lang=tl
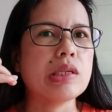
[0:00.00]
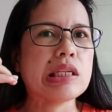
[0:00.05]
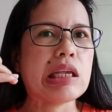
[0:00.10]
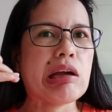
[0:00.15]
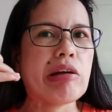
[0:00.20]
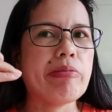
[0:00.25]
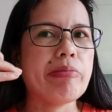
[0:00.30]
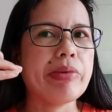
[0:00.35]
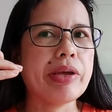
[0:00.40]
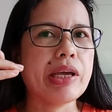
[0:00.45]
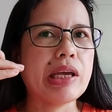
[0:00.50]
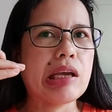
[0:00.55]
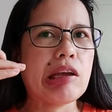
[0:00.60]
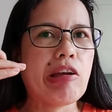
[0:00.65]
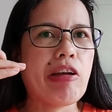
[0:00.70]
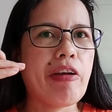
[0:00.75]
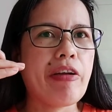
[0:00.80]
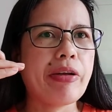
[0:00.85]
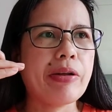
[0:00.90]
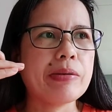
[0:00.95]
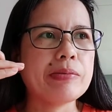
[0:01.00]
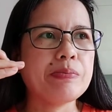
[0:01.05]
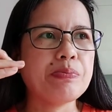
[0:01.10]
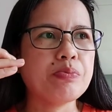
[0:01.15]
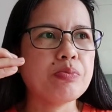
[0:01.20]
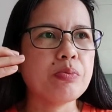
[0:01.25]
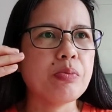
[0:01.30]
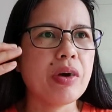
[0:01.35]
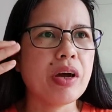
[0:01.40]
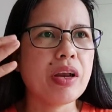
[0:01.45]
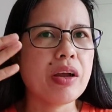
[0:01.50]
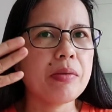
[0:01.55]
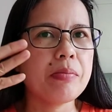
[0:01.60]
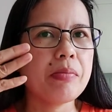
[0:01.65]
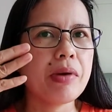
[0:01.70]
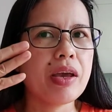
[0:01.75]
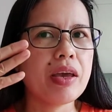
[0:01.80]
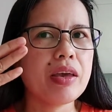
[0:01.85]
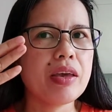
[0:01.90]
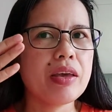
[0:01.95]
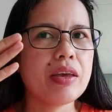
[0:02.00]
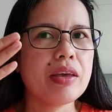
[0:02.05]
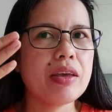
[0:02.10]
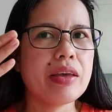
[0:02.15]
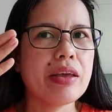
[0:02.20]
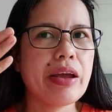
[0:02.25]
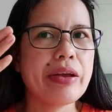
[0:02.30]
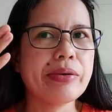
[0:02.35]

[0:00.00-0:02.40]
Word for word: Sabi, eh, parang may